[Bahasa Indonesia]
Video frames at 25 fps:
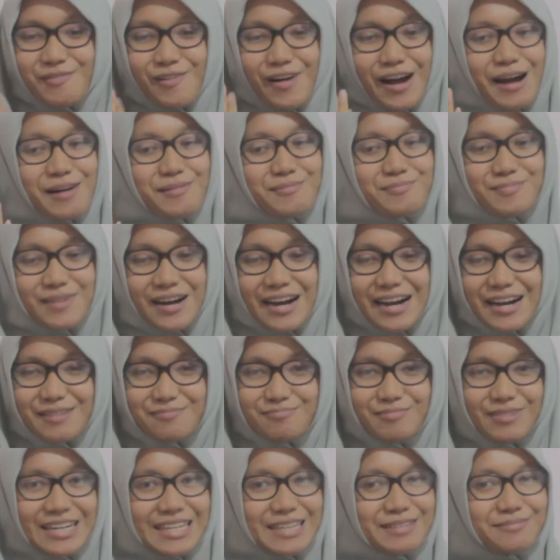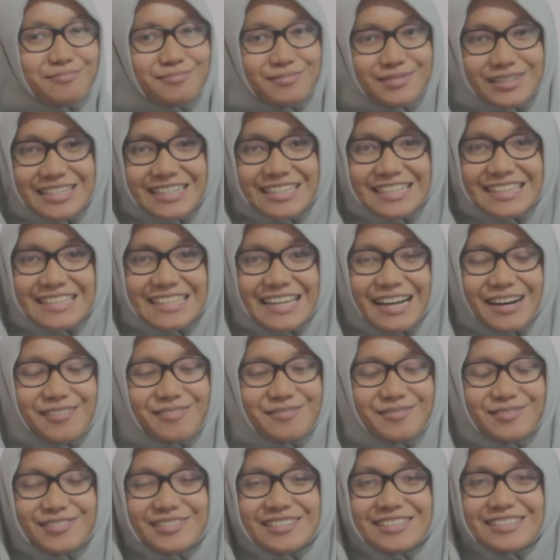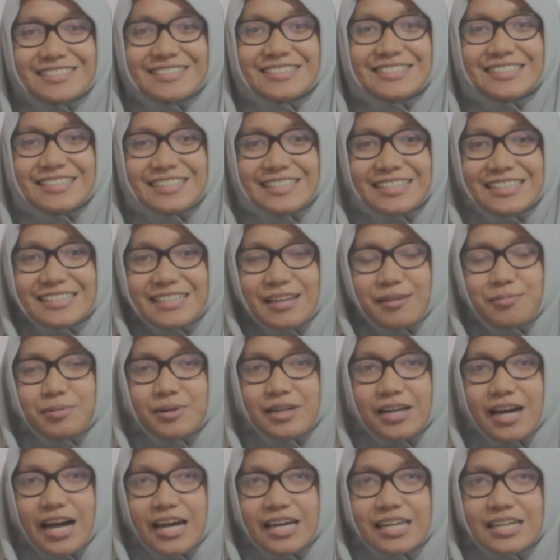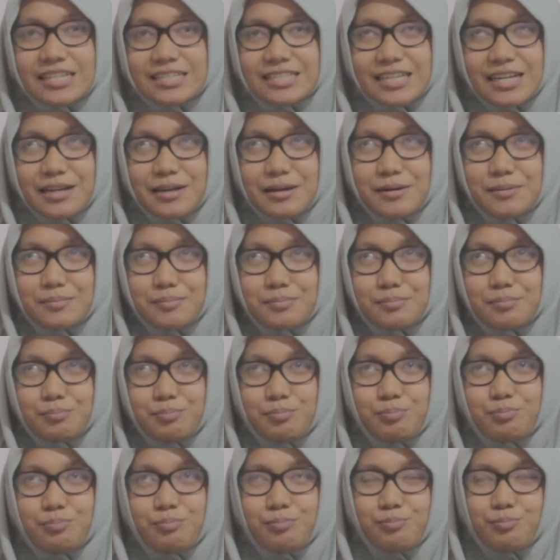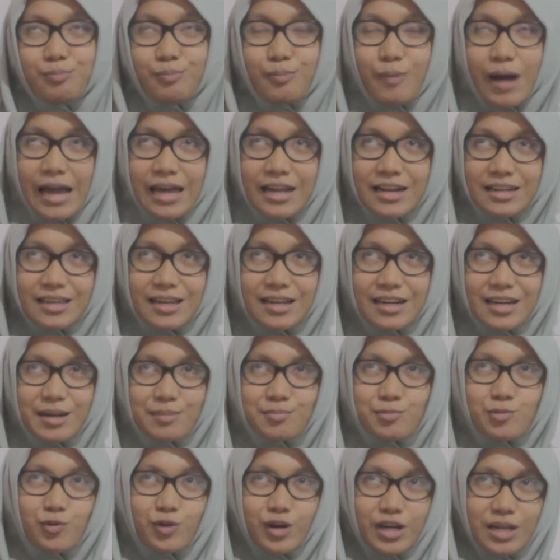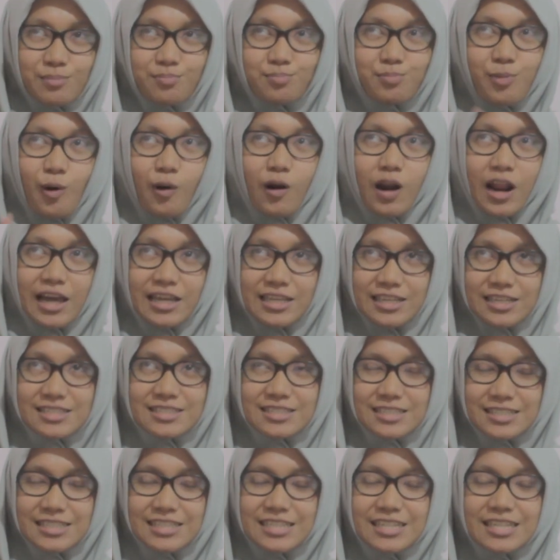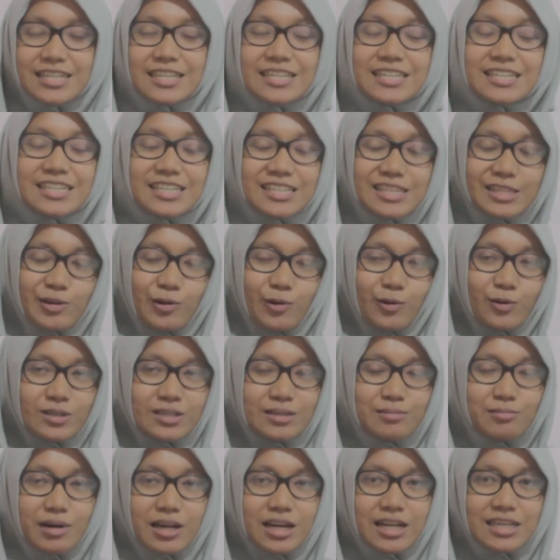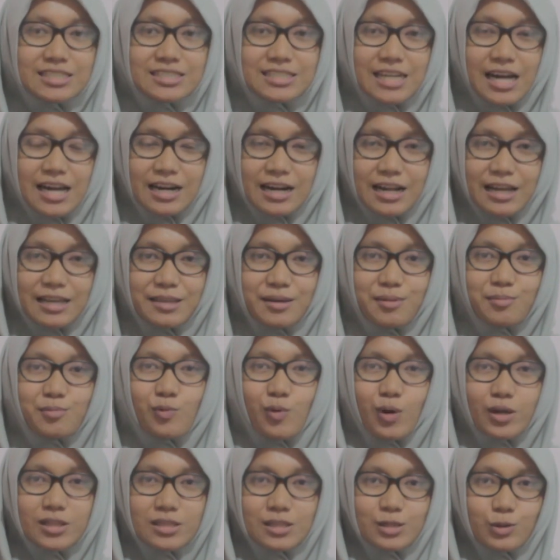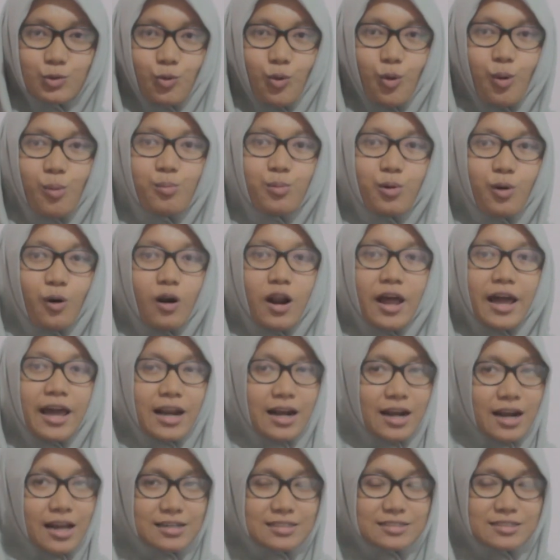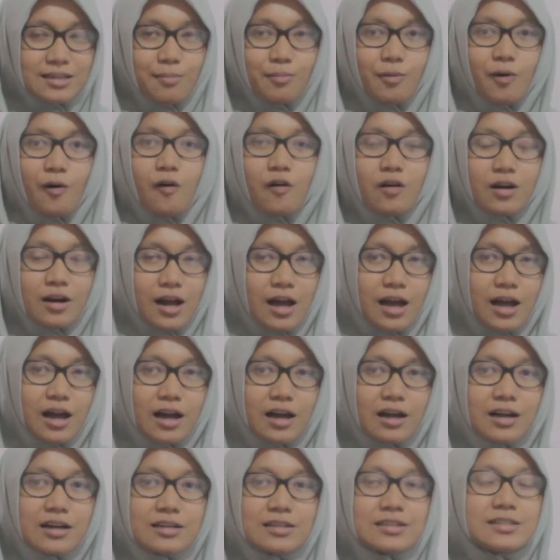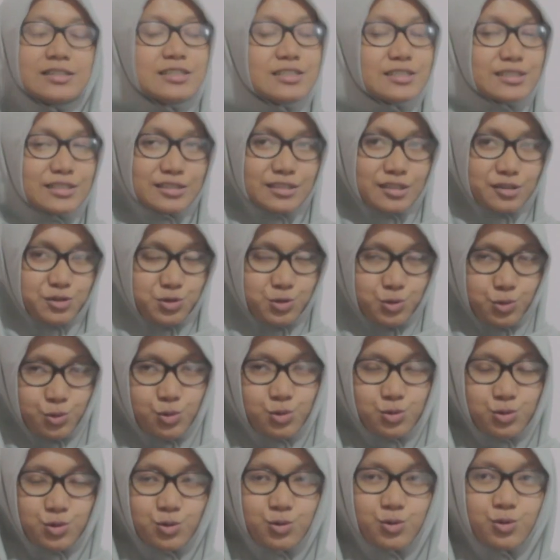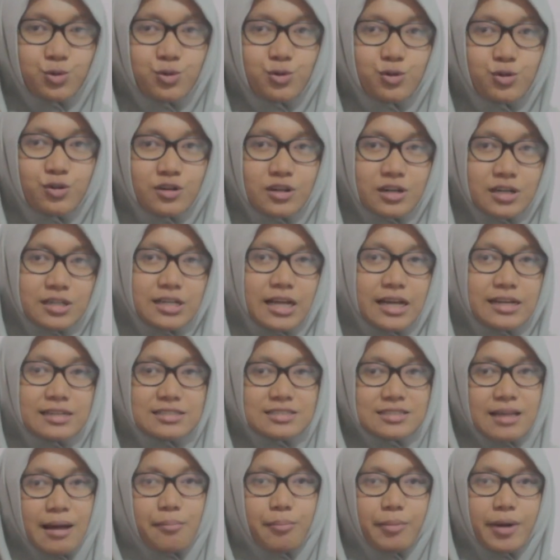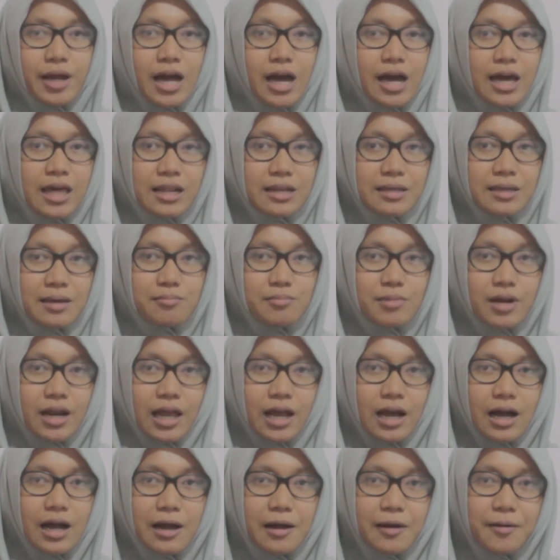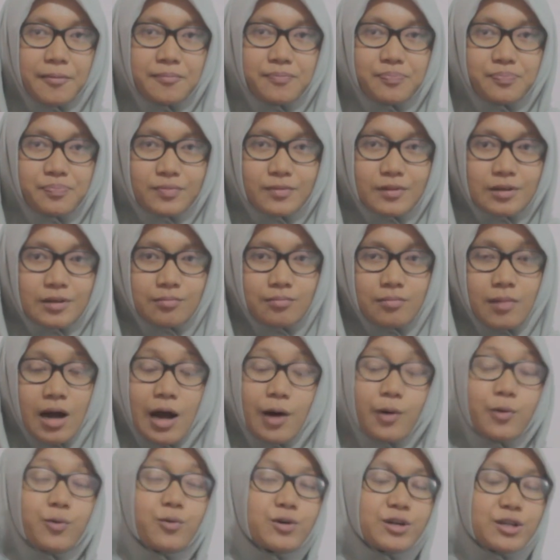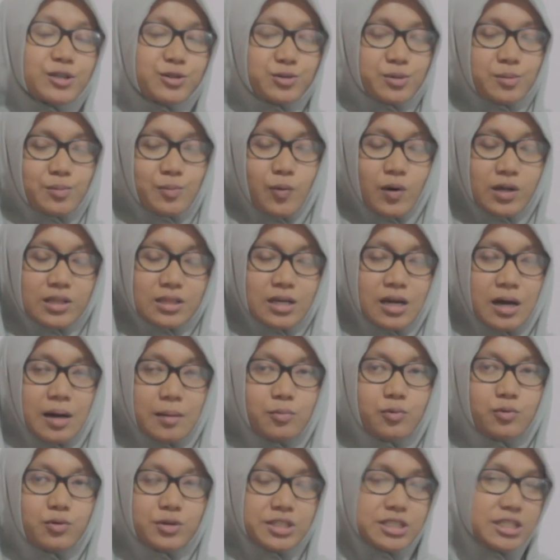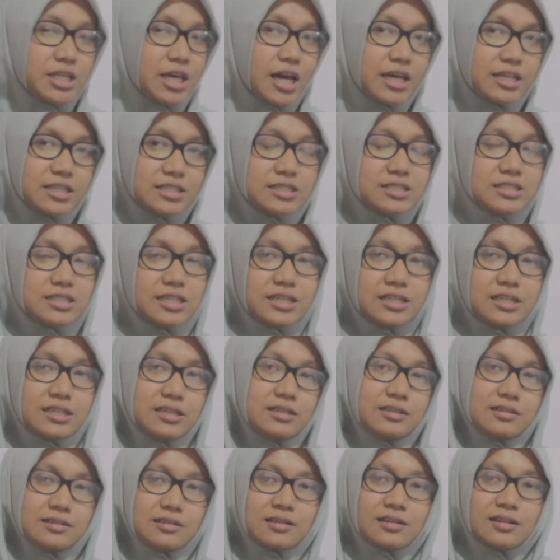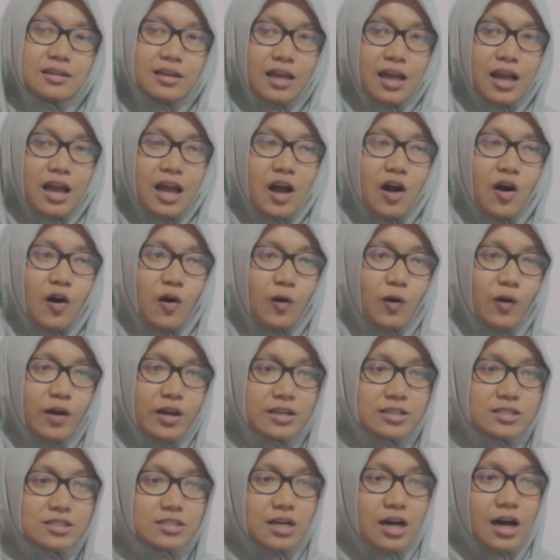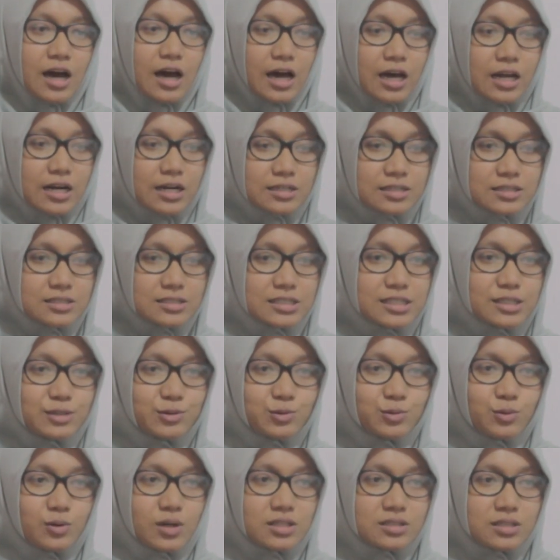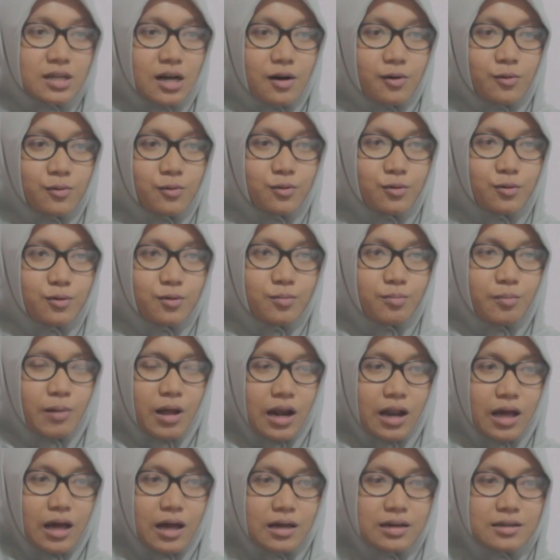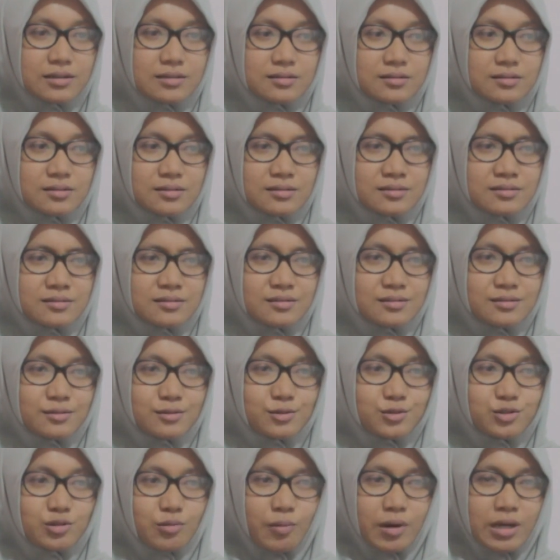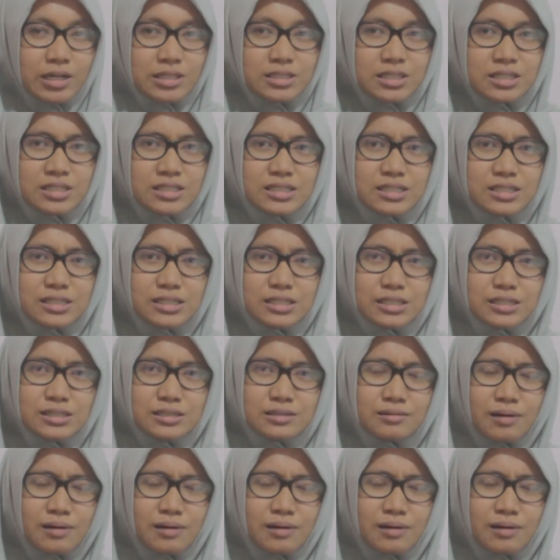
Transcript: ngomong apa belibet ya ampun tapi akhirnya akhirnya nemuin polanya sendiri gitu loh gimana caranya buat ngobrol enak sama orang terstruktur dan sampai akhirnya mereka mau gitu buat gabung dia itu kalau yang sekarang sih tugas aku malah cuman jadi